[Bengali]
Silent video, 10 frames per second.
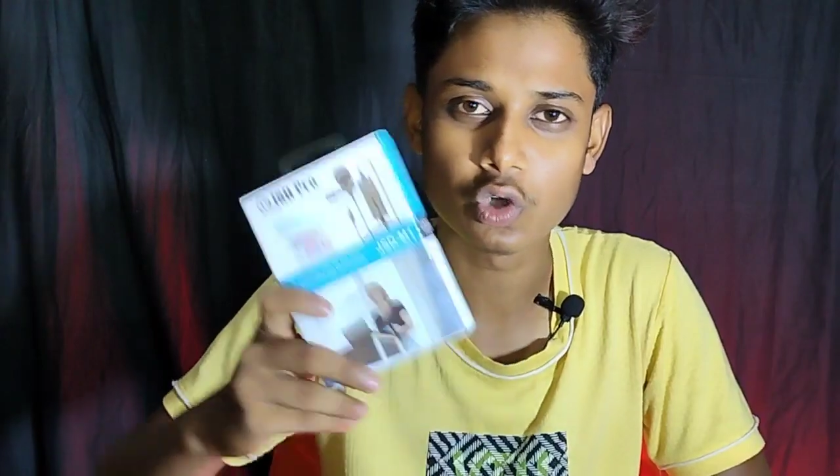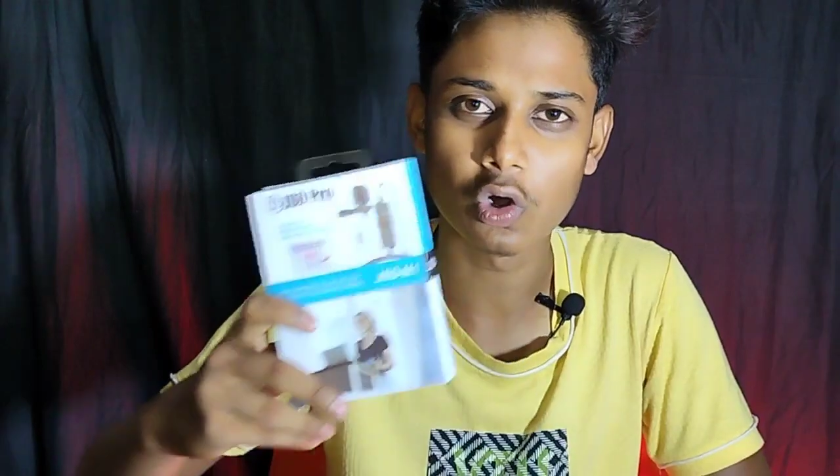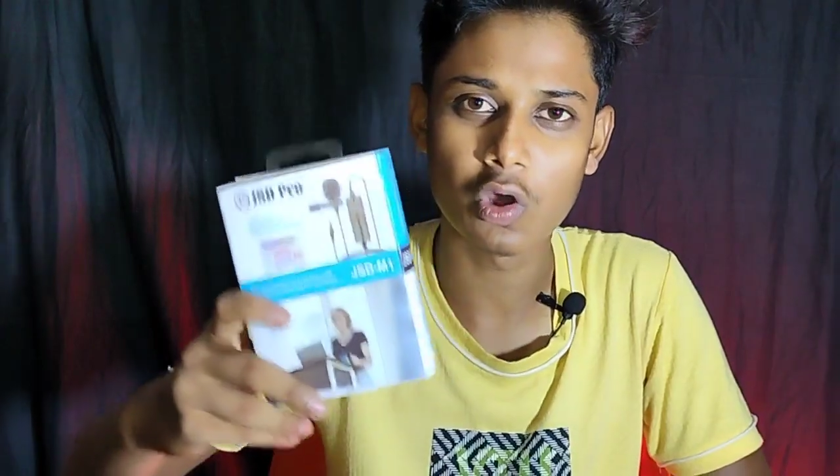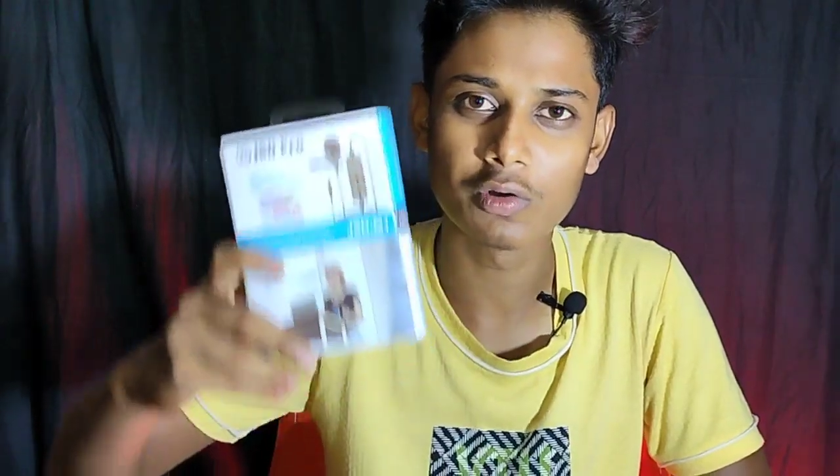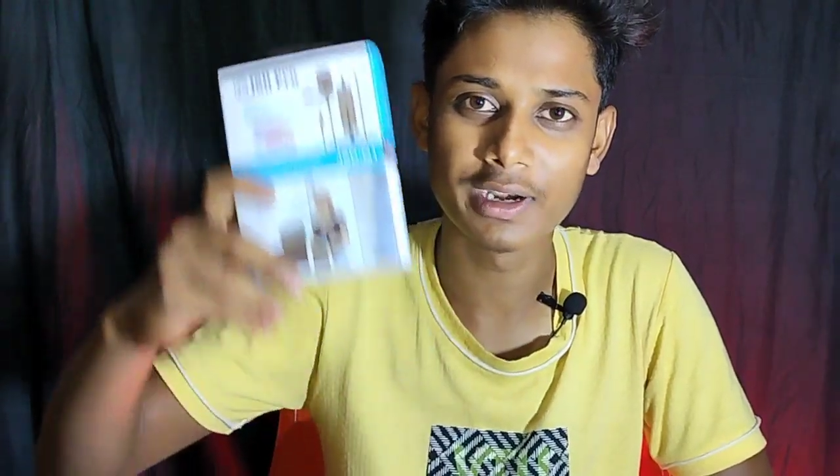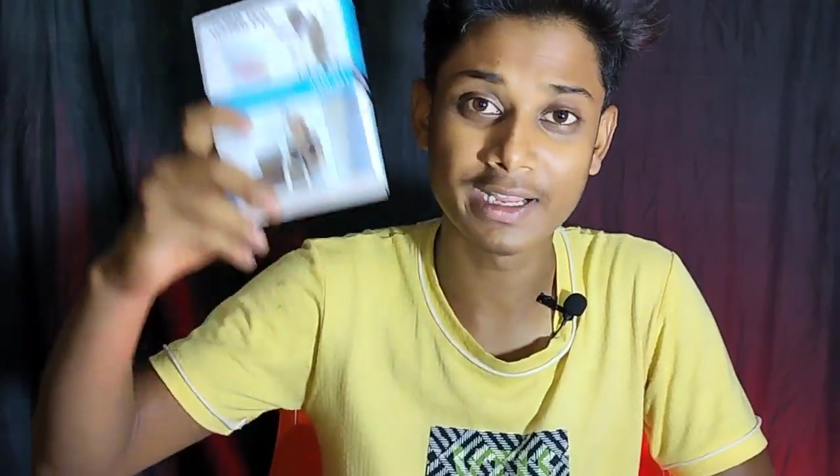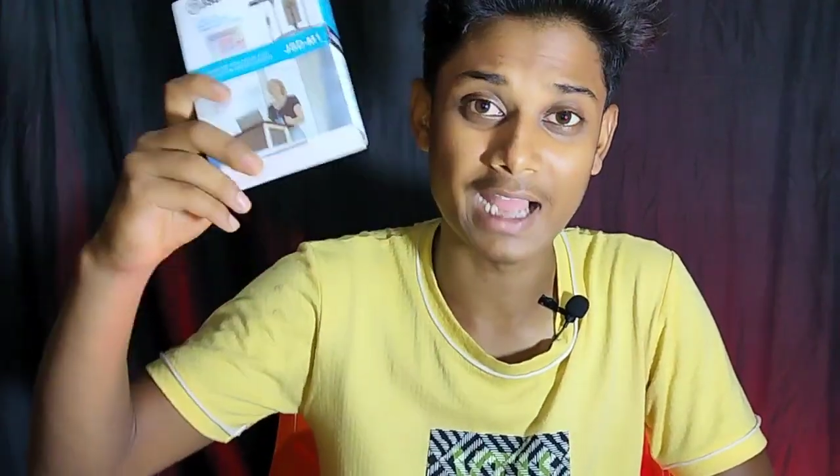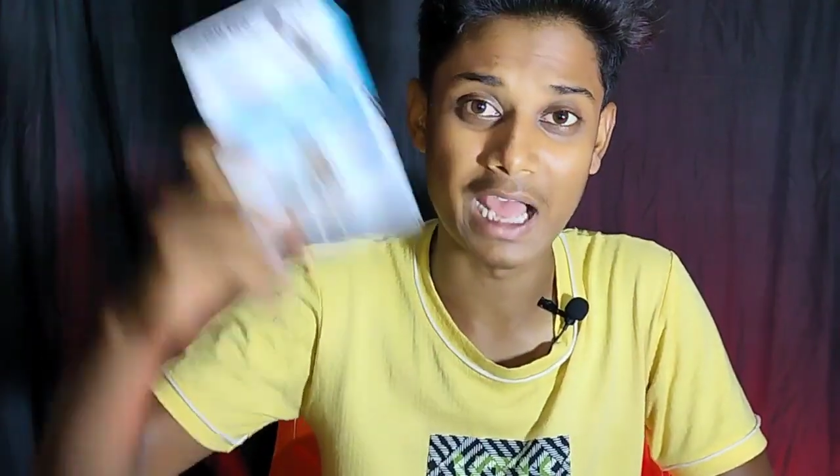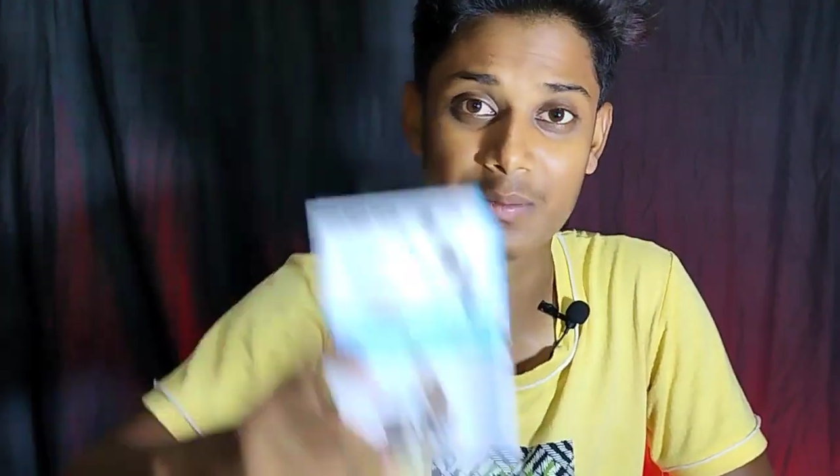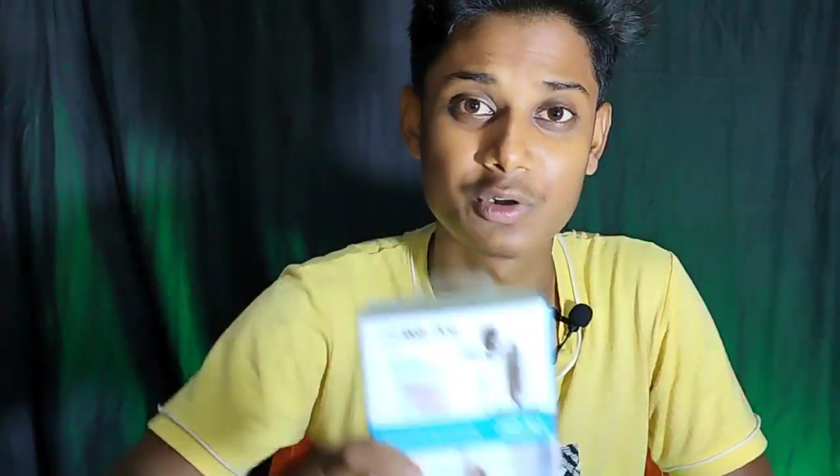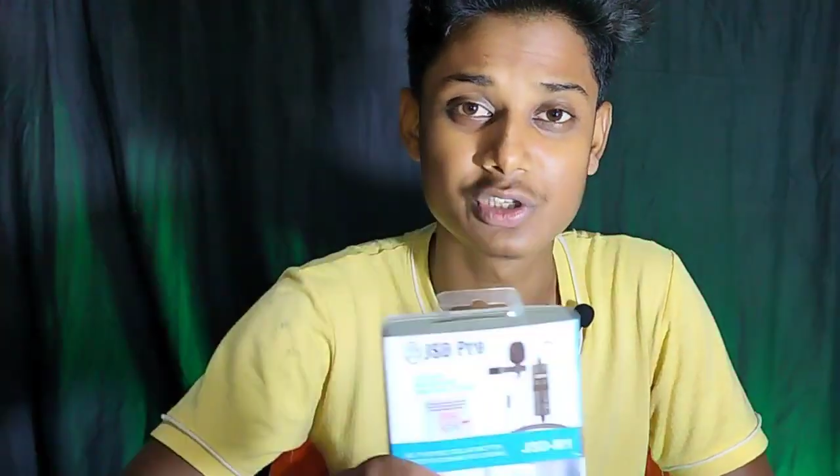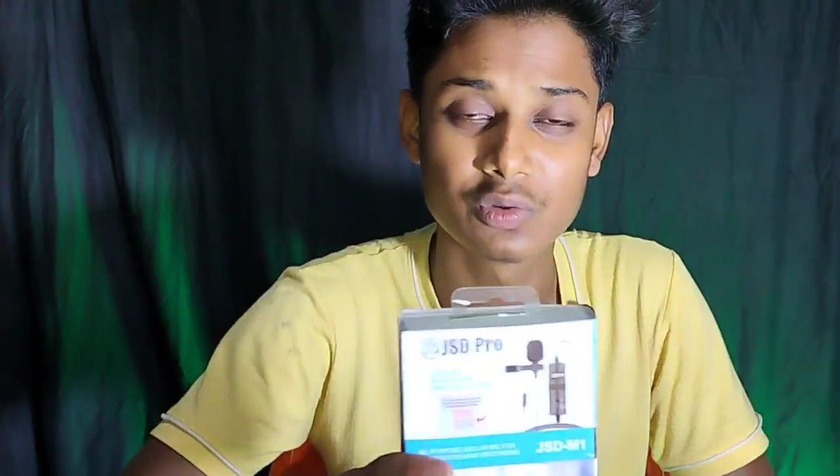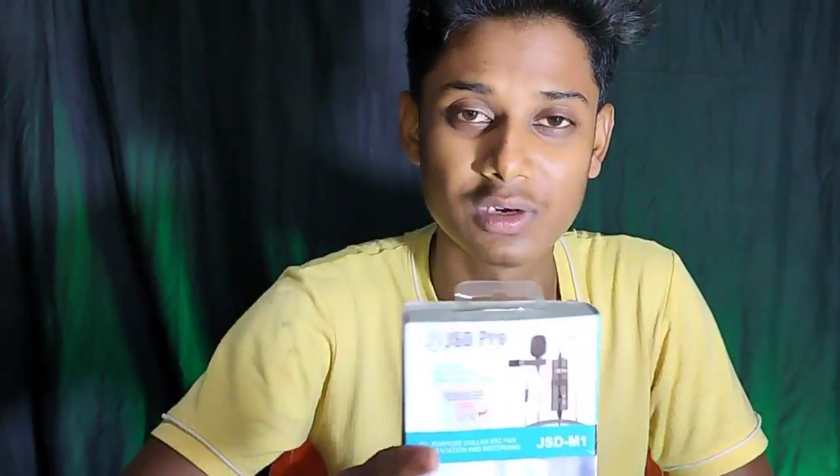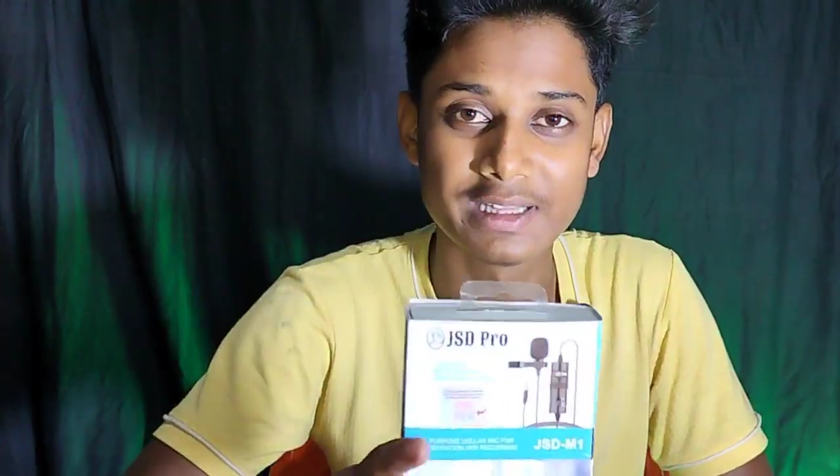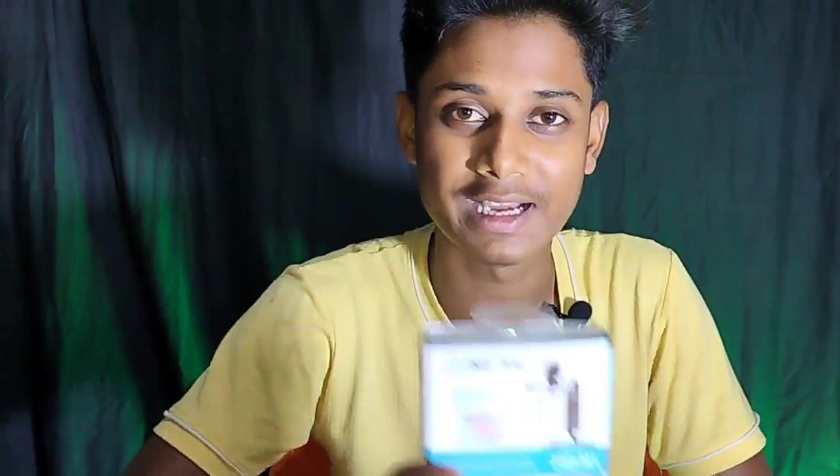চলো এখন এটাকে আনবক্সিং করলে